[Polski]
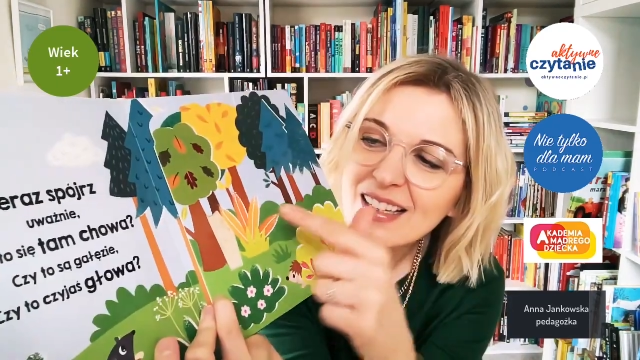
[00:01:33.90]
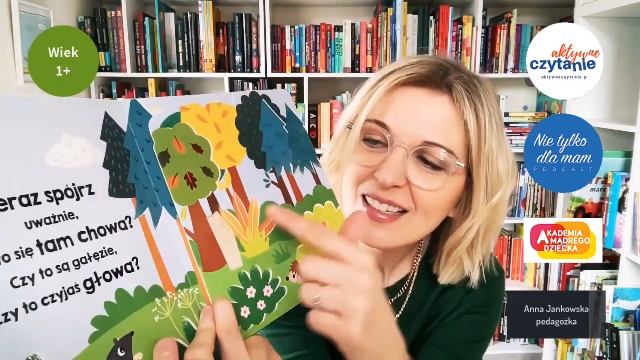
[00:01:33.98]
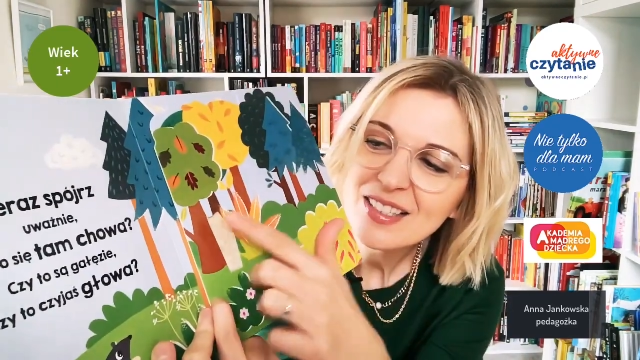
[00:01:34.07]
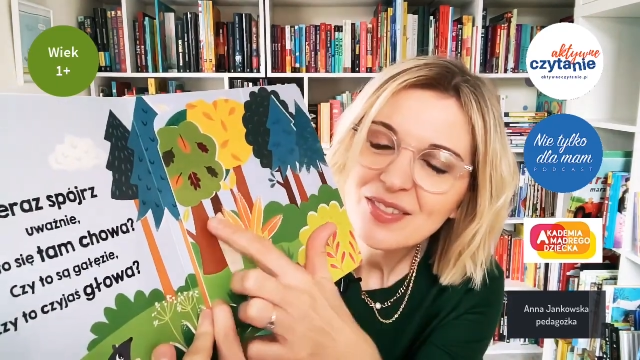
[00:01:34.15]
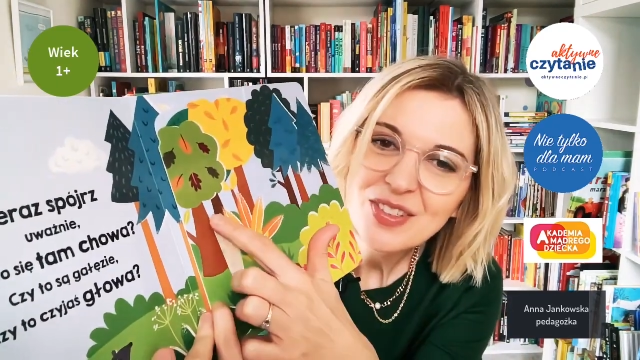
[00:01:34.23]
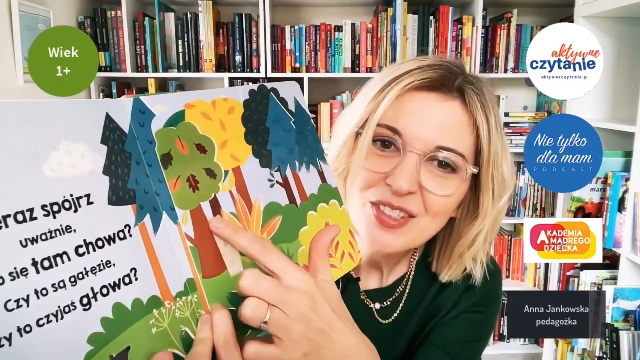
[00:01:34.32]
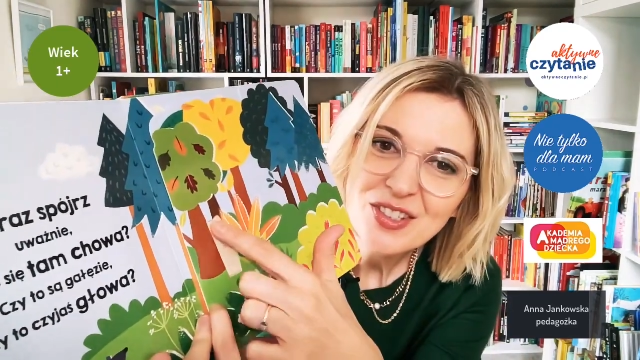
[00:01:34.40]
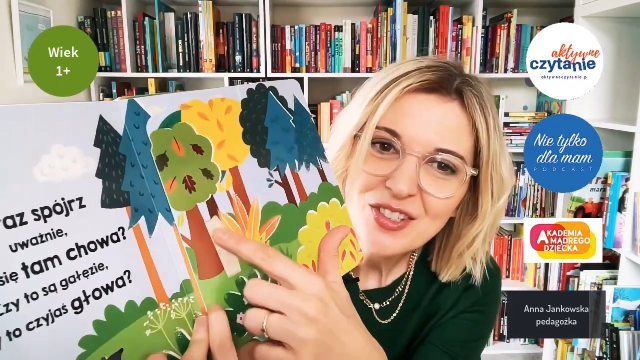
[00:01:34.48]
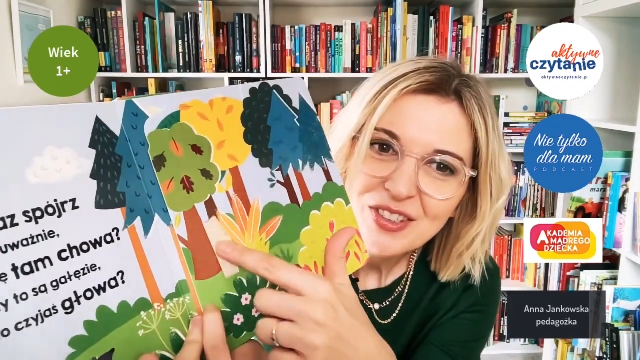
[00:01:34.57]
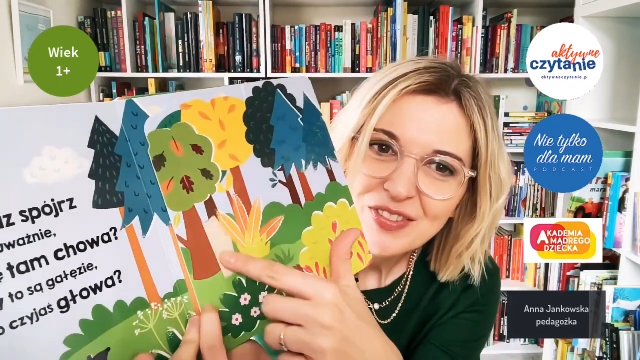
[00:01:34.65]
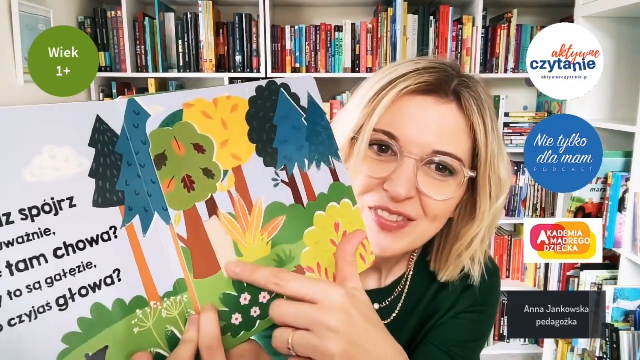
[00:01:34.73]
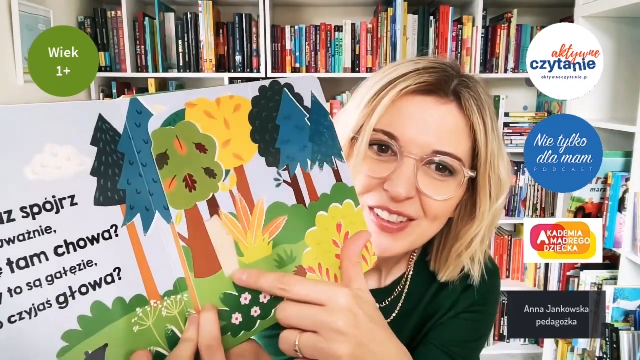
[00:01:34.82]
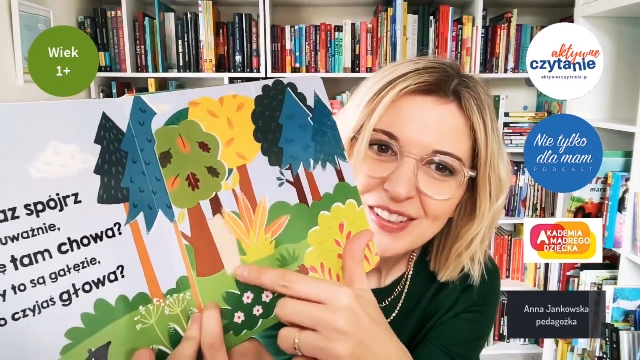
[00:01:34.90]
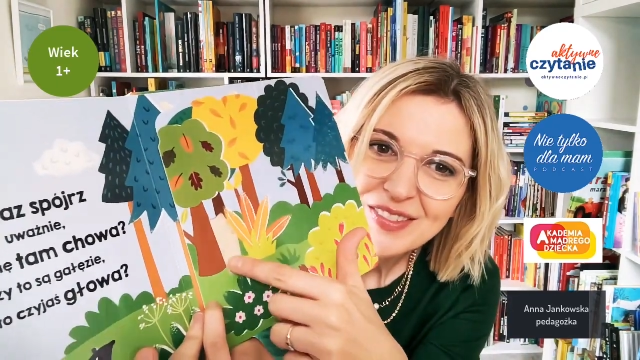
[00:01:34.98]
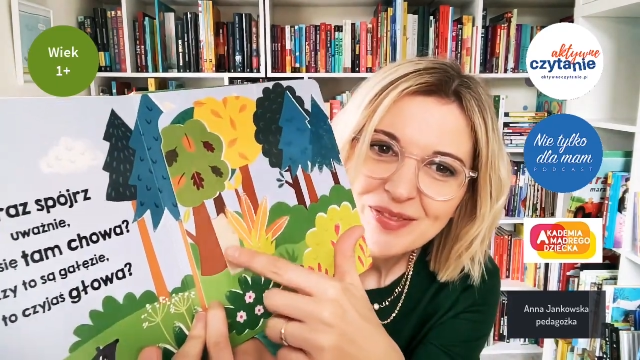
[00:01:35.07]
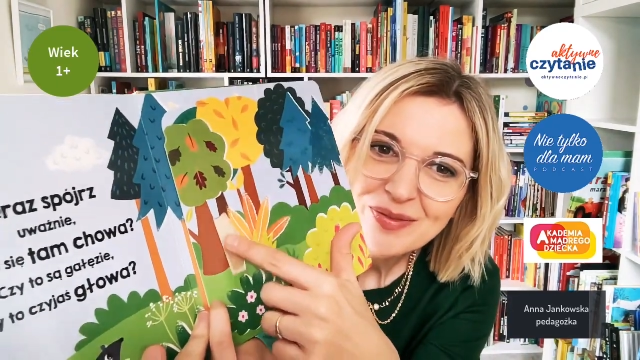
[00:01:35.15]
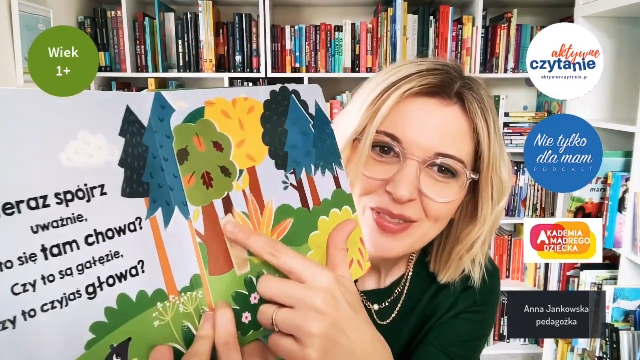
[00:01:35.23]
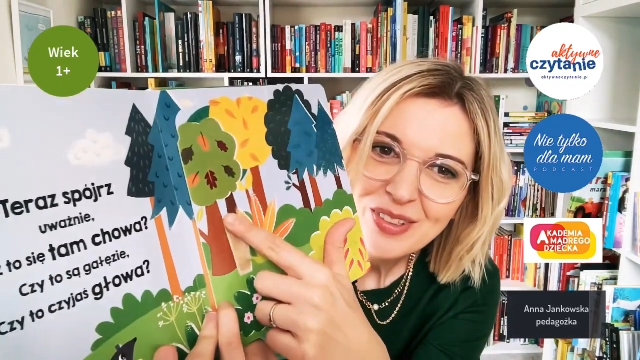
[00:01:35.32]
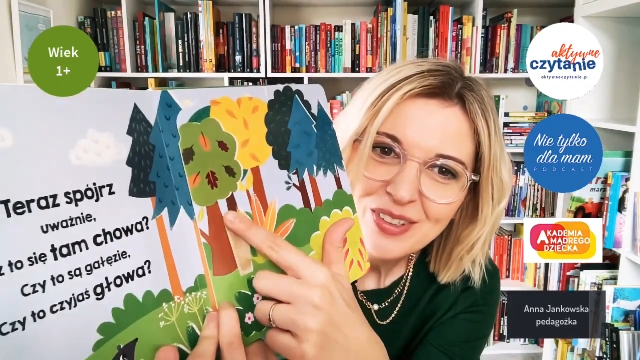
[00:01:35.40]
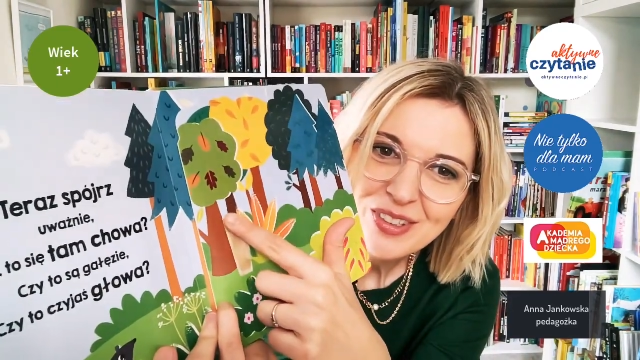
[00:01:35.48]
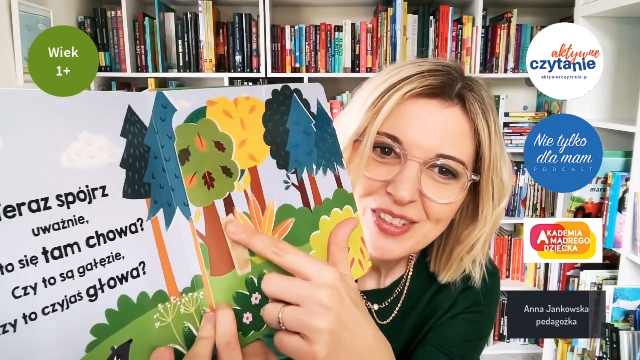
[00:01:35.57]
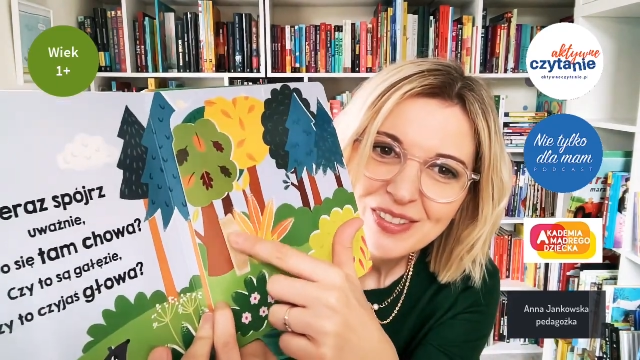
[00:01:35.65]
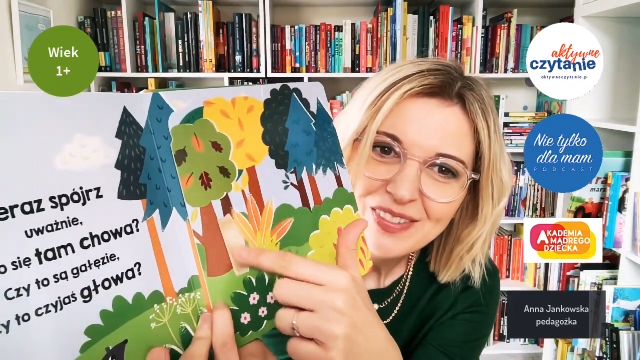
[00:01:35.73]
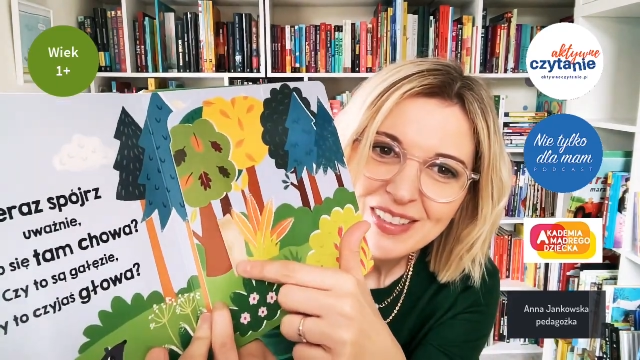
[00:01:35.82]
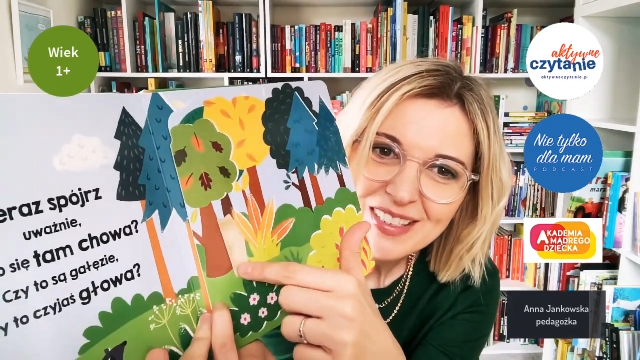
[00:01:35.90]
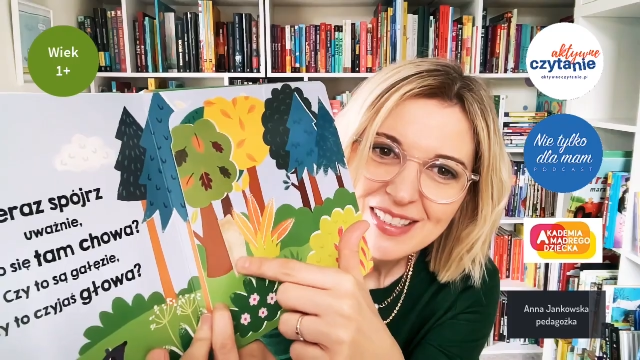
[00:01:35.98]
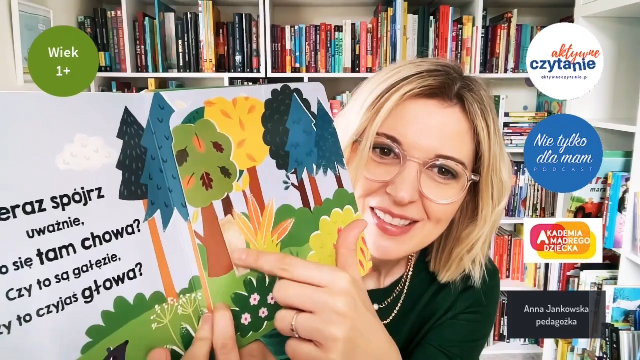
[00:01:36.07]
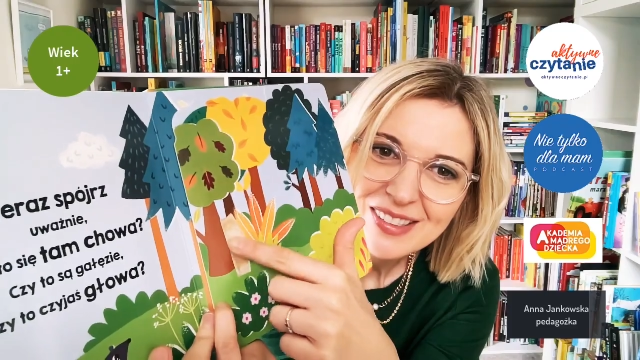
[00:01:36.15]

jak się przyjrzymy, proszę bardzo,